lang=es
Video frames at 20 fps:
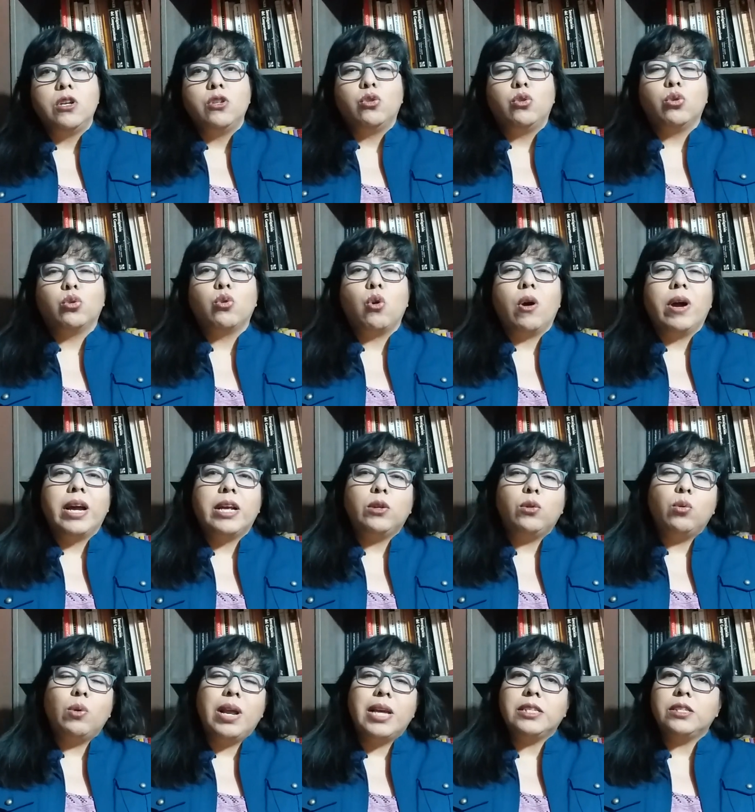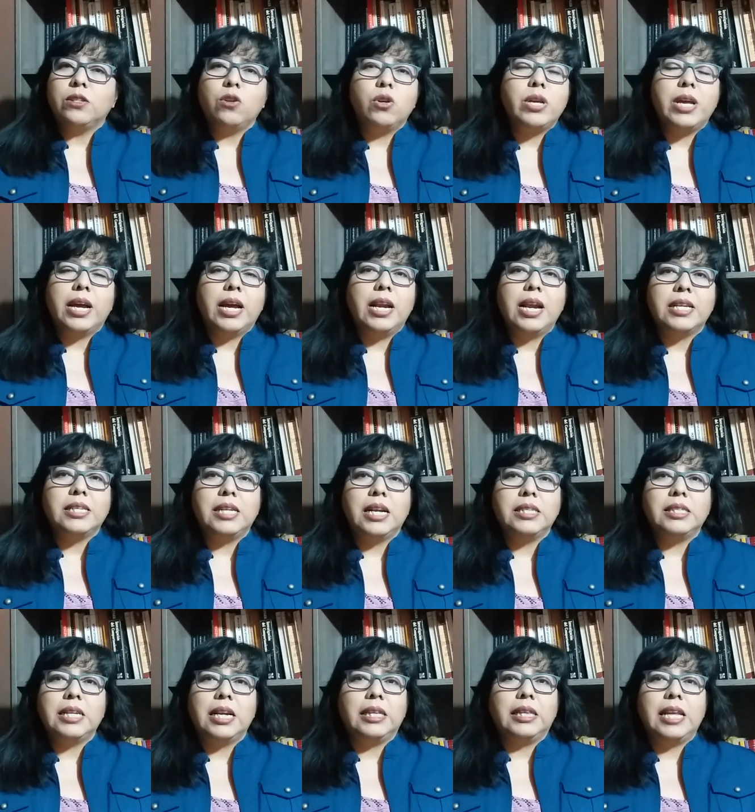Sus conjeturas no llegan a ser
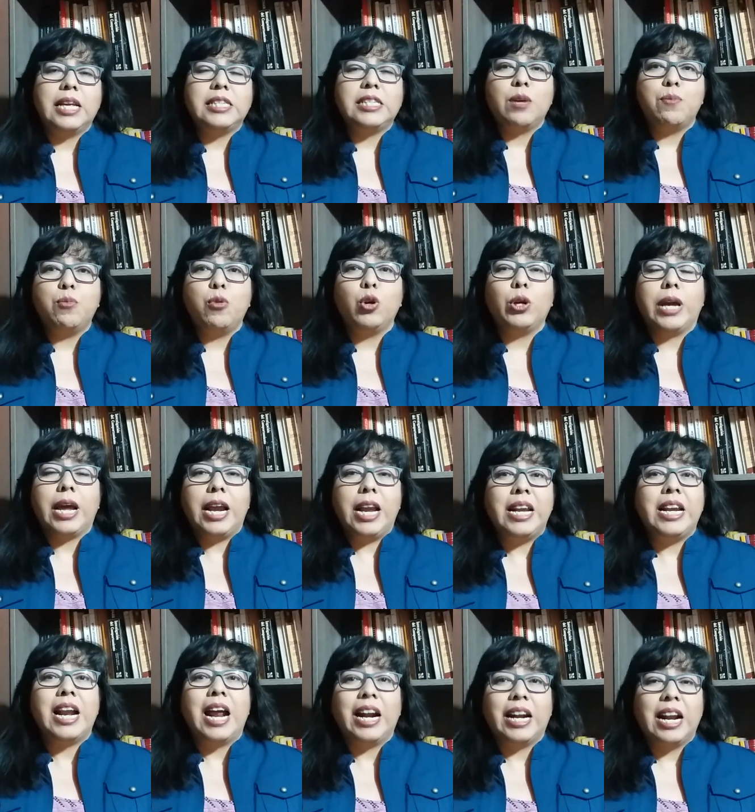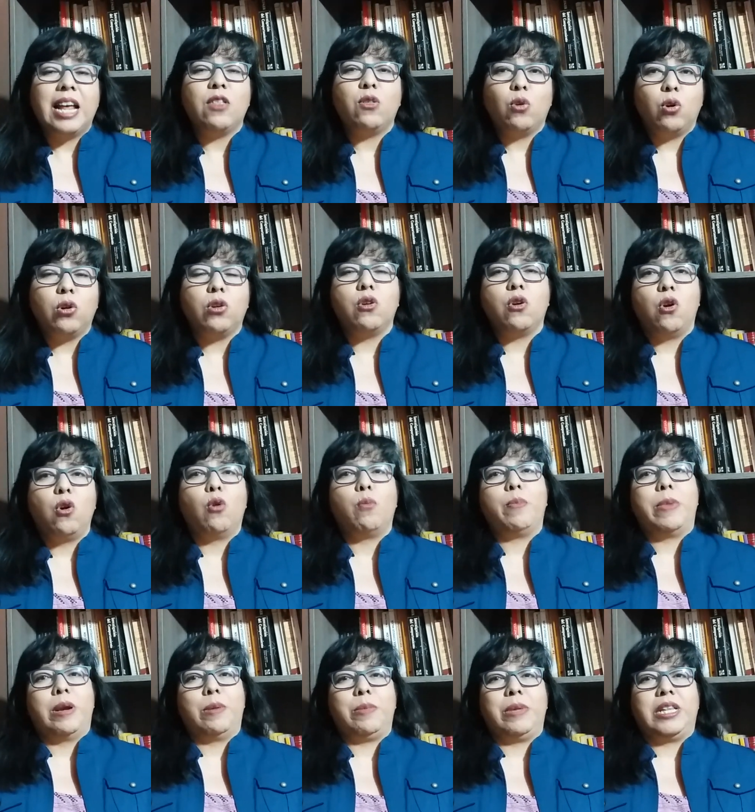certeza porque el narrador no lo
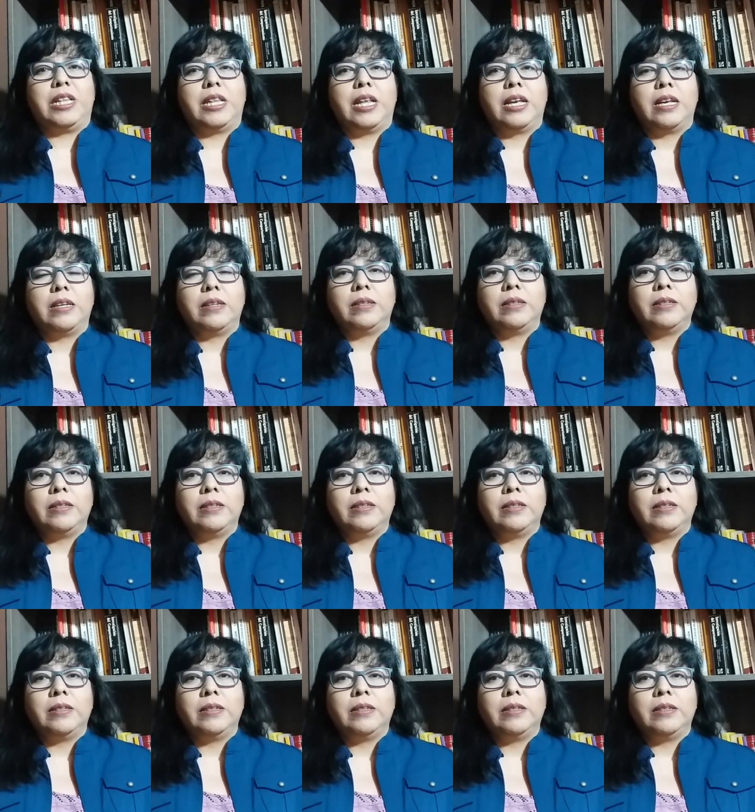permite.